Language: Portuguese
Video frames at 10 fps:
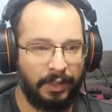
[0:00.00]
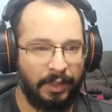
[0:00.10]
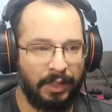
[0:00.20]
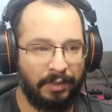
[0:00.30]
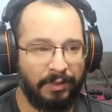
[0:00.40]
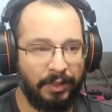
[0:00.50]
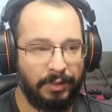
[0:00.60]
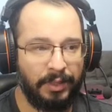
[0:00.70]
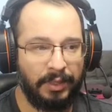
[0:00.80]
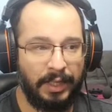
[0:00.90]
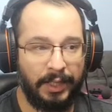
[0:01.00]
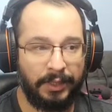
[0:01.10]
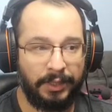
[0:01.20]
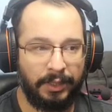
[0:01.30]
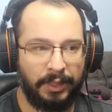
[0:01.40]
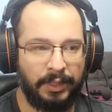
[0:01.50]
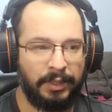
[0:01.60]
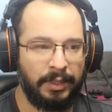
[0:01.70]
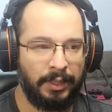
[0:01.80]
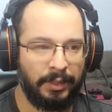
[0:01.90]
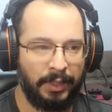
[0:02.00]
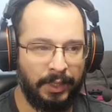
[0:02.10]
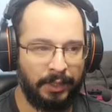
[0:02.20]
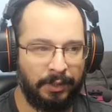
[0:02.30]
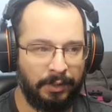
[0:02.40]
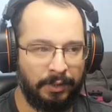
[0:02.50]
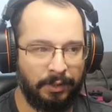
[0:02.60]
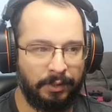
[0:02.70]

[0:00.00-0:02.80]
Cavalo de 7 em C6,